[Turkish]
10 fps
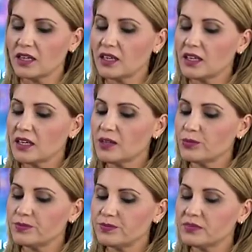E,
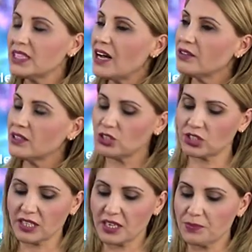davranış
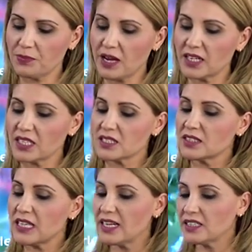terapi
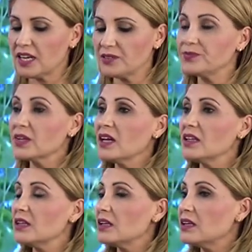merkezi derken
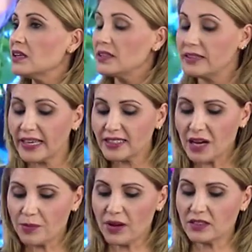evet.
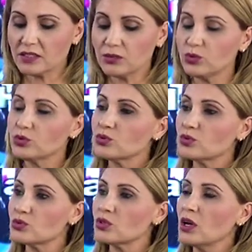neyden
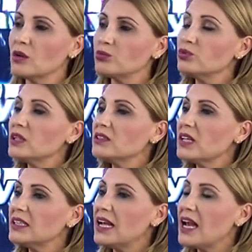bahsediyorsunuz? Bunun
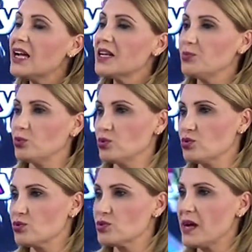adına neler
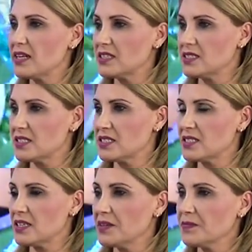yapıyorsunuz merkezinizde?